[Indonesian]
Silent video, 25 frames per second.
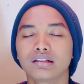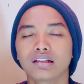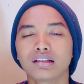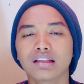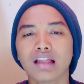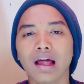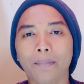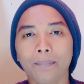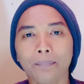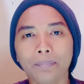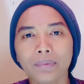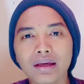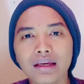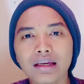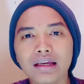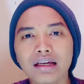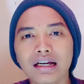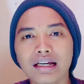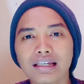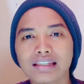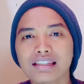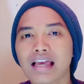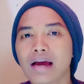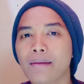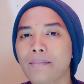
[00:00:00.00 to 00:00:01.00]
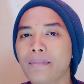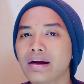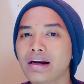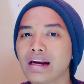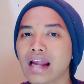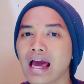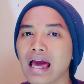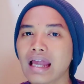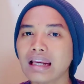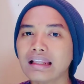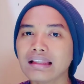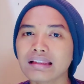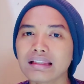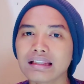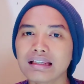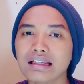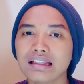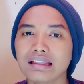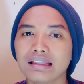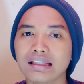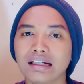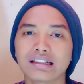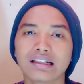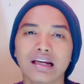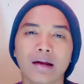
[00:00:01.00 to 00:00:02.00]
tetapi kesamaan
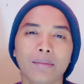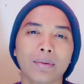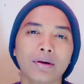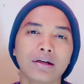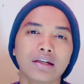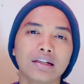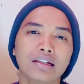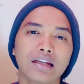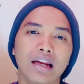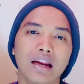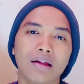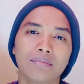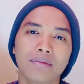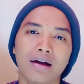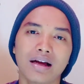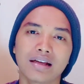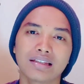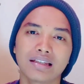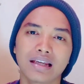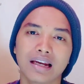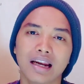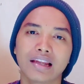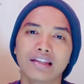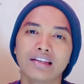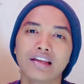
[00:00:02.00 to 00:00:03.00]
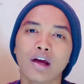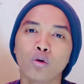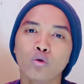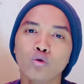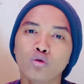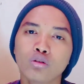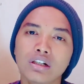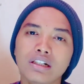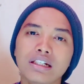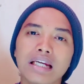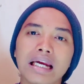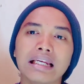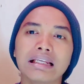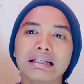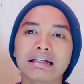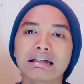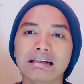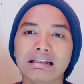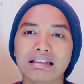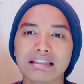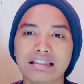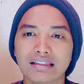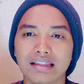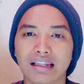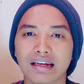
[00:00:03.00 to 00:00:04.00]
arti terdapat di dalam ajaran Yahudi dan
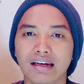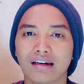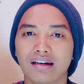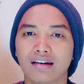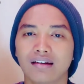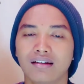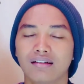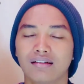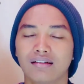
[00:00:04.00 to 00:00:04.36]
Kristen.